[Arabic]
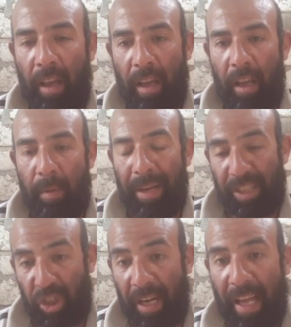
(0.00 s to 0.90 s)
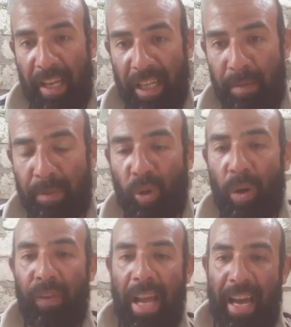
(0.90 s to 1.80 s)
آه بعد شراء الأغنام
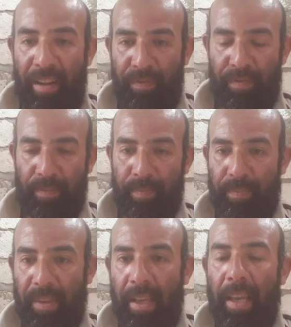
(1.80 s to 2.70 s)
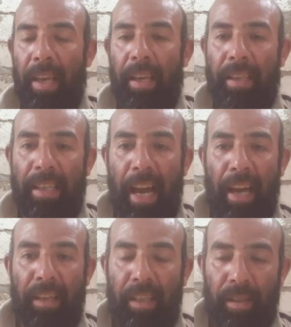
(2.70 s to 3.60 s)
بتروح في الأعلاف
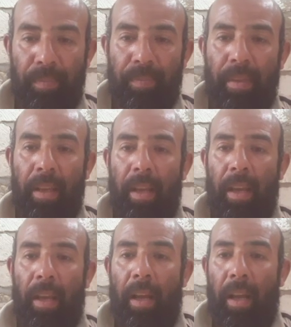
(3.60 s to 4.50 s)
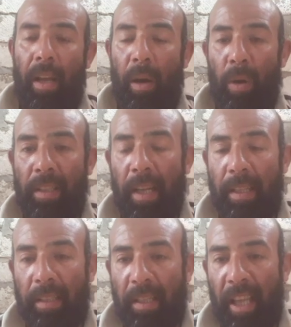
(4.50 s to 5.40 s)
يعني لو أنت
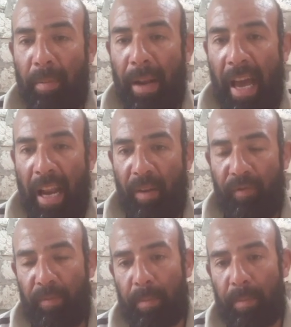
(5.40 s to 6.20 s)
قدرت تعمل علف